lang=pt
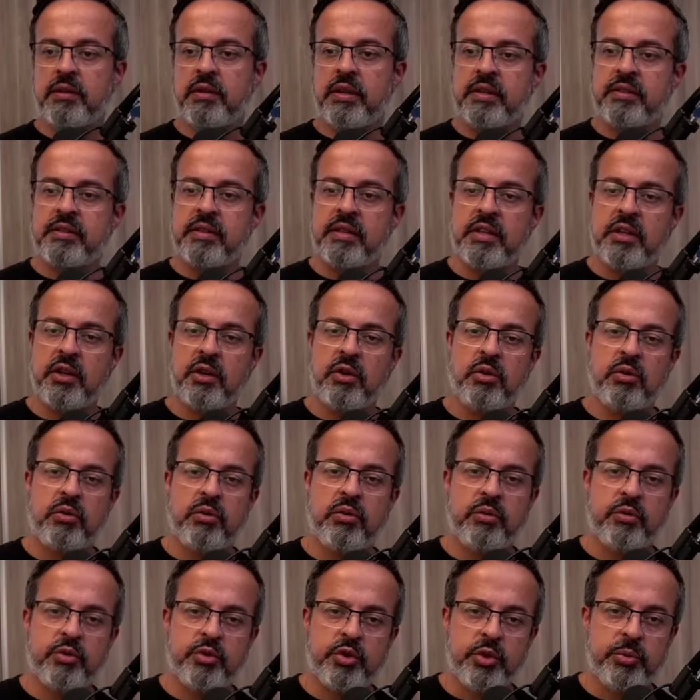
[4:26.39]
esse aqui é um,
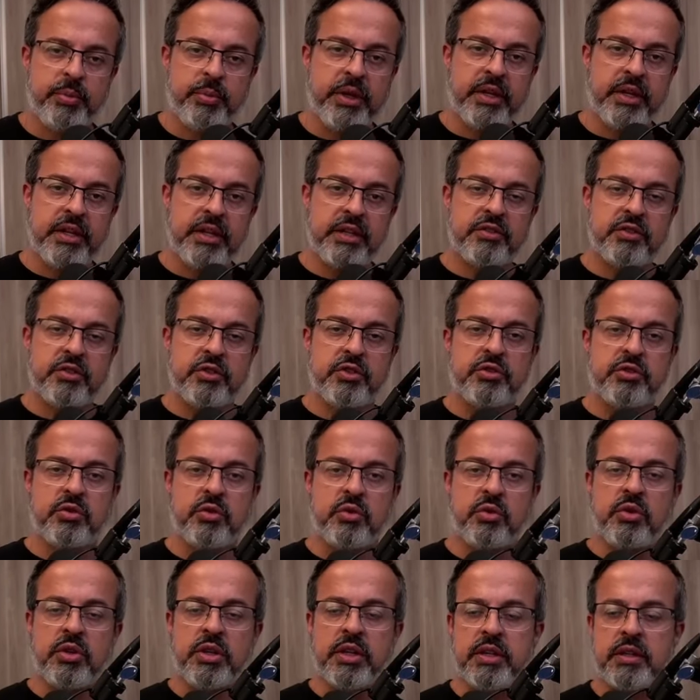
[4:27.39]
um, Kubernetes que eu estou
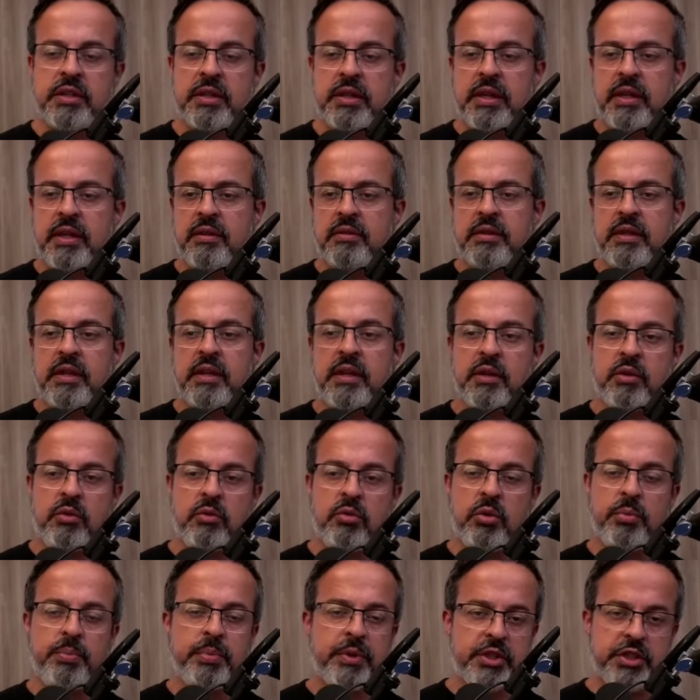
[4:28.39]
conectado, tá? É um
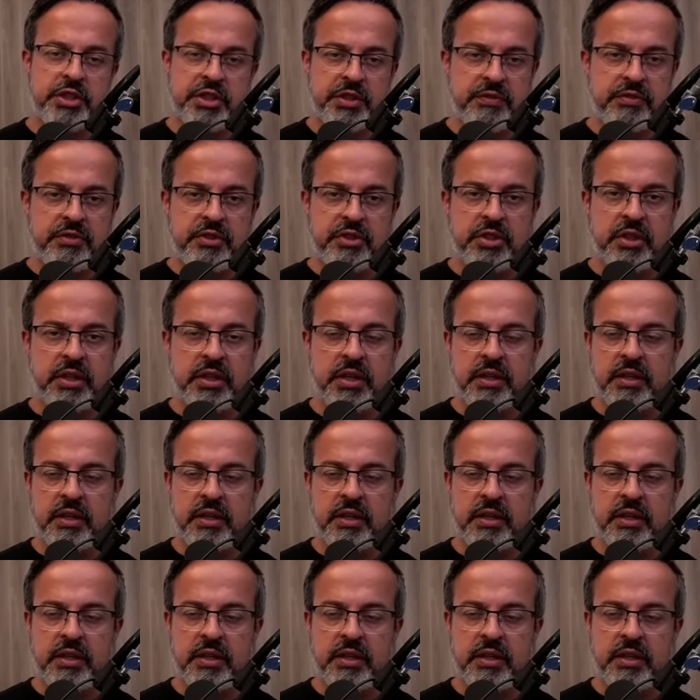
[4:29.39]
OpenShift, né?